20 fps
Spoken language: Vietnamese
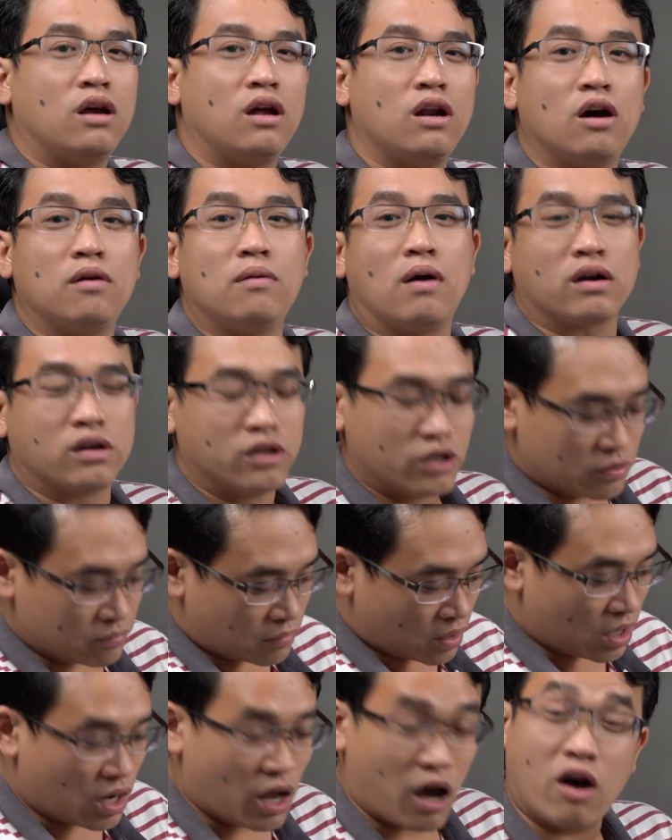Hello mọi người,
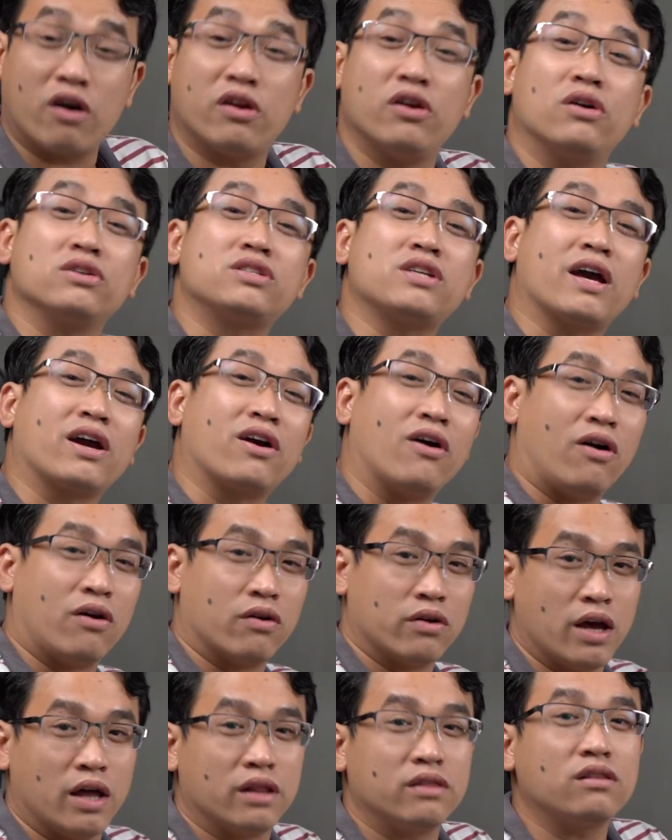mình là Audio
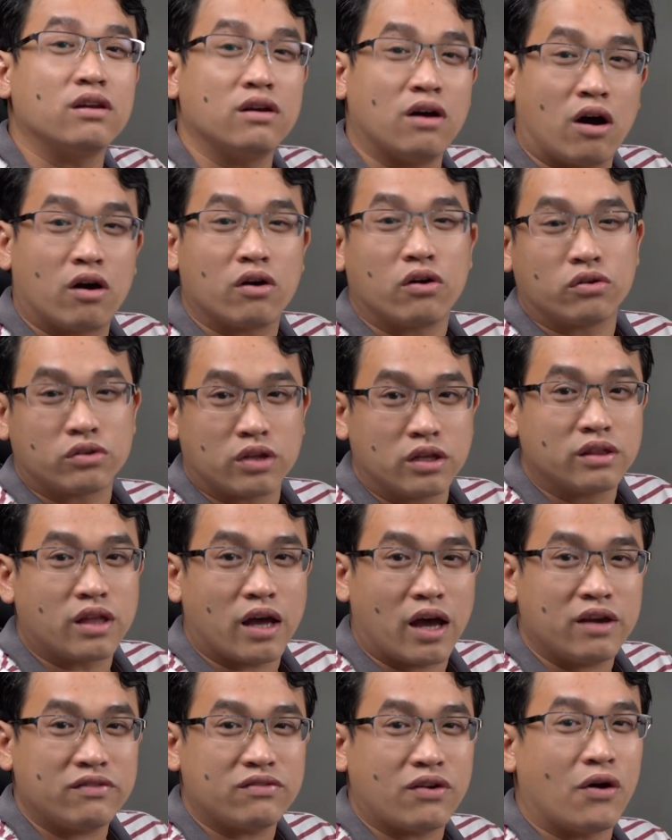Cycle đến từ Audio Tinh
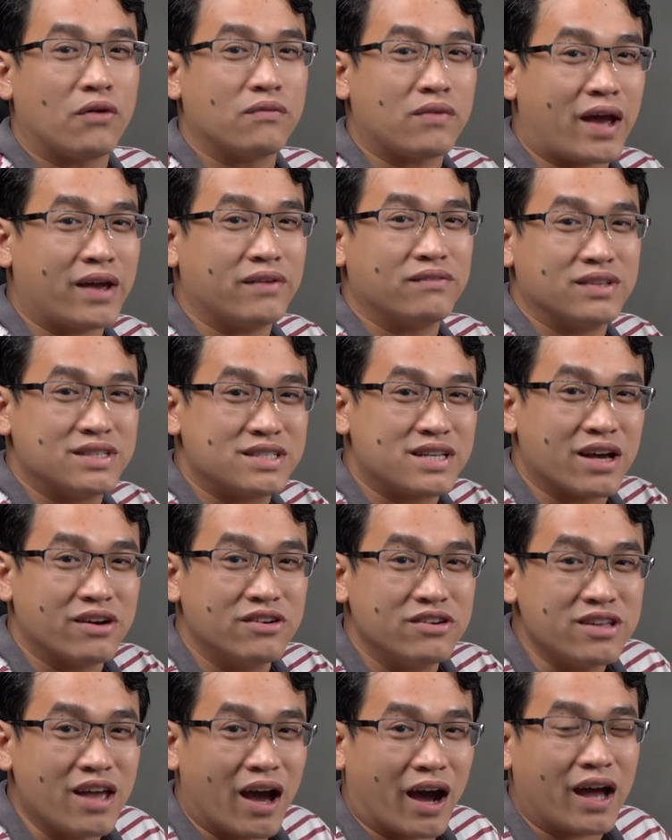tế và hôm nay mình sẽ
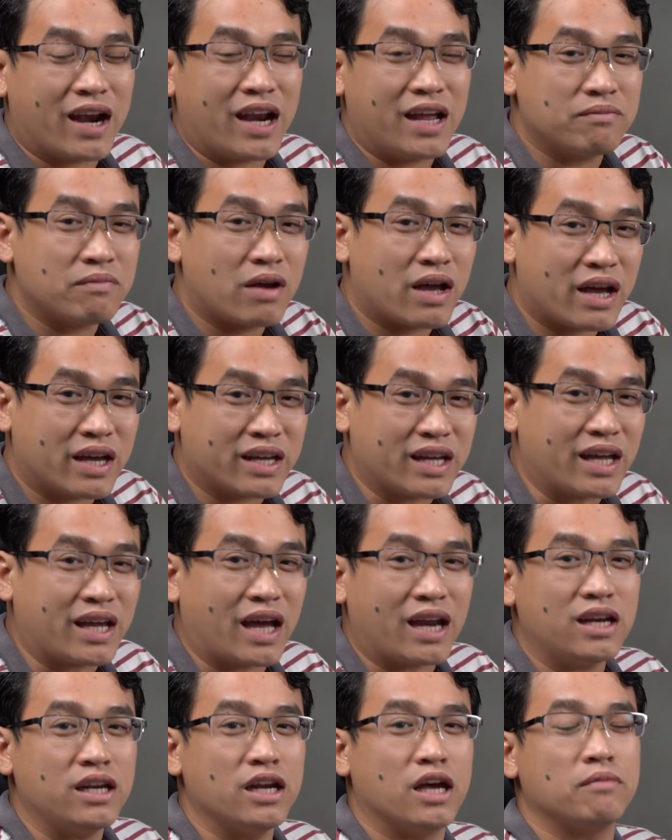hướng dẫn anh em hai cái
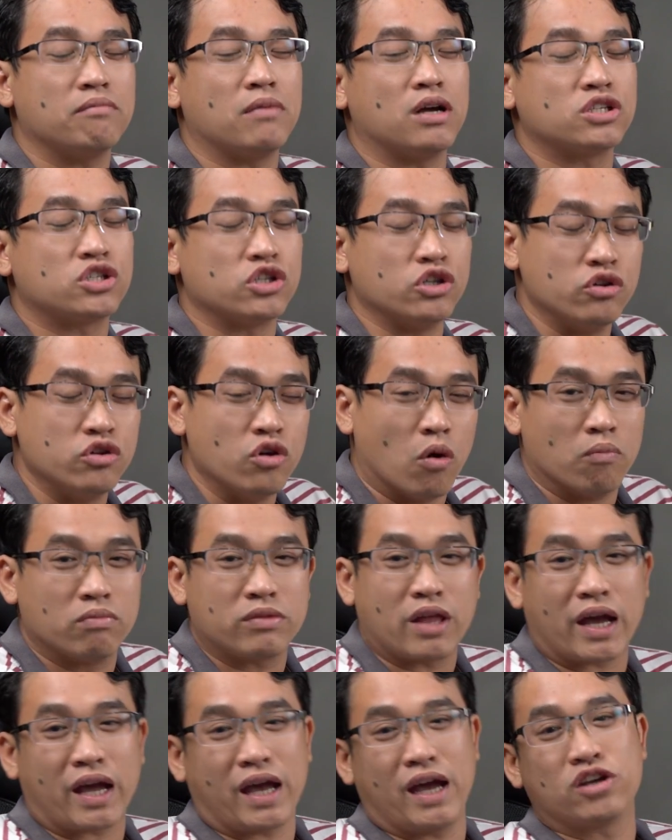cách để mà sử dụng
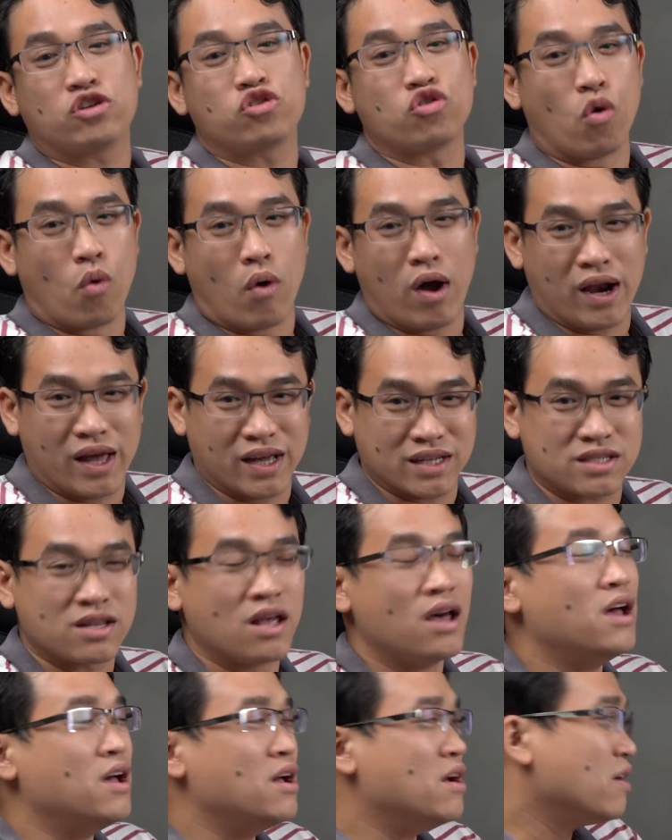tai nghe True Wireless
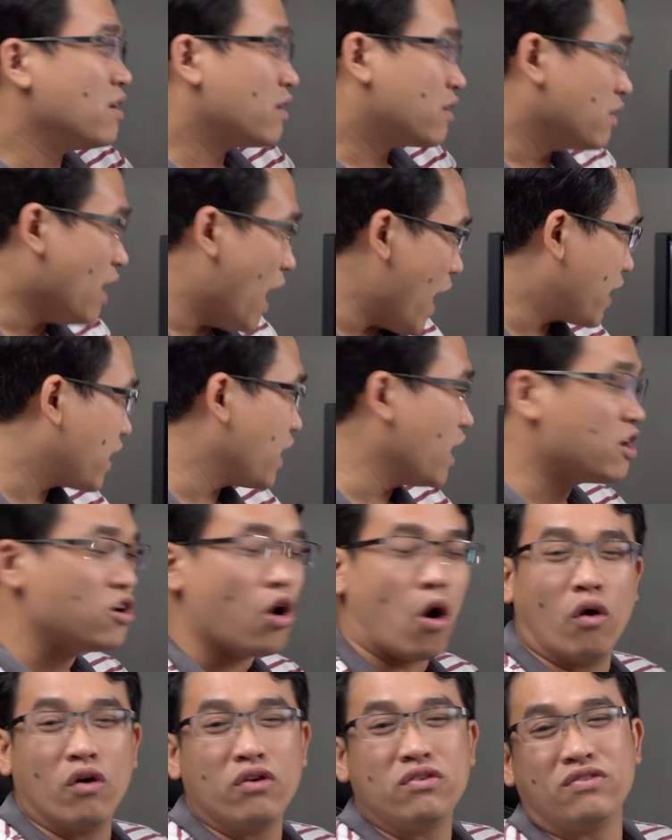để kết
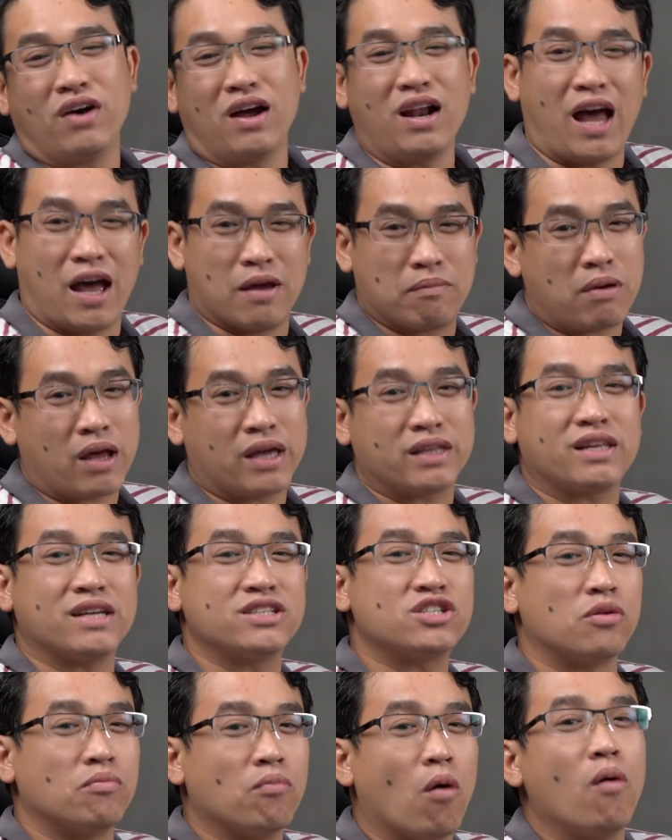nối với lại
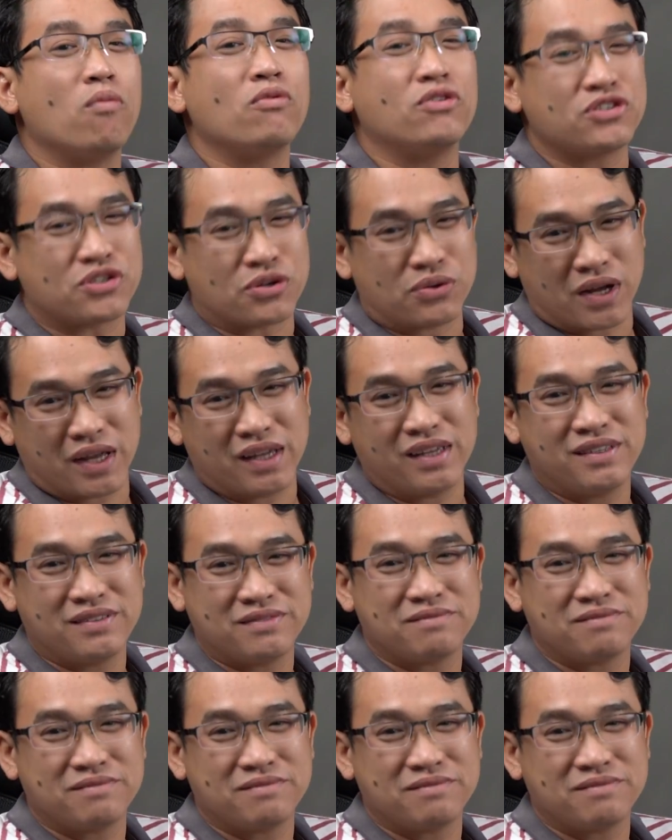PlayStation 4 của Sony.